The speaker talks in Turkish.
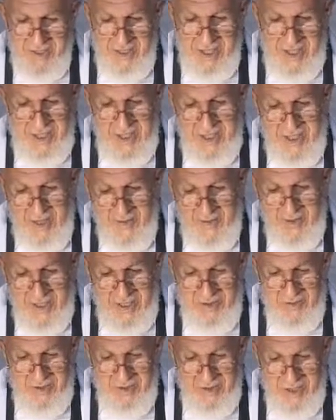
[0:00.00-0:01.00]
Gene yemin
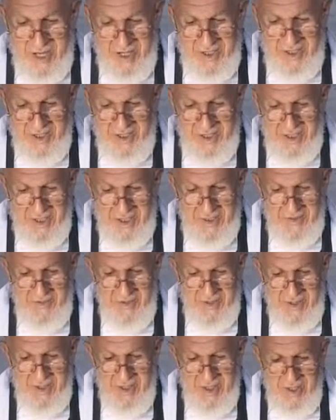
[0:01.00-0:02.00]
etmişler ki
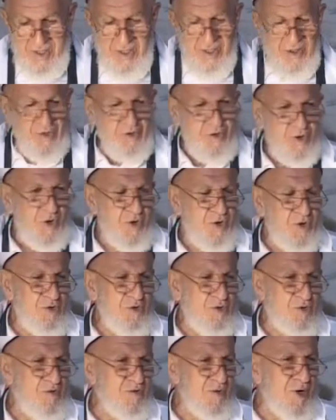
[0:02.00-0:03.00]

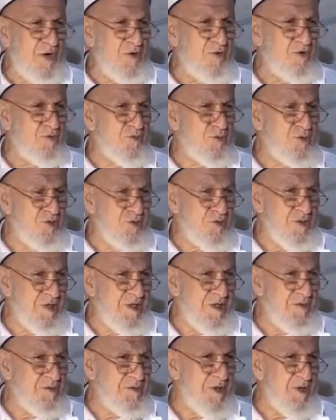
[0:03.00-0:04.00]
korku ve umut
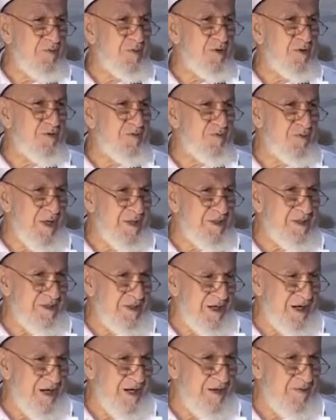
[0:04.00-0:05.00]
kimde
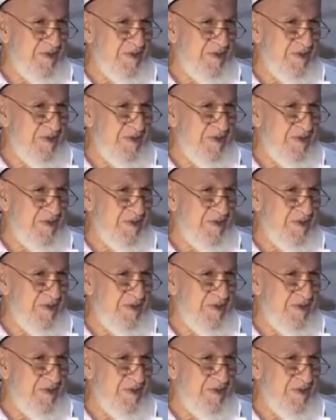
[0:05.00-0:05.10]
bulunmazsa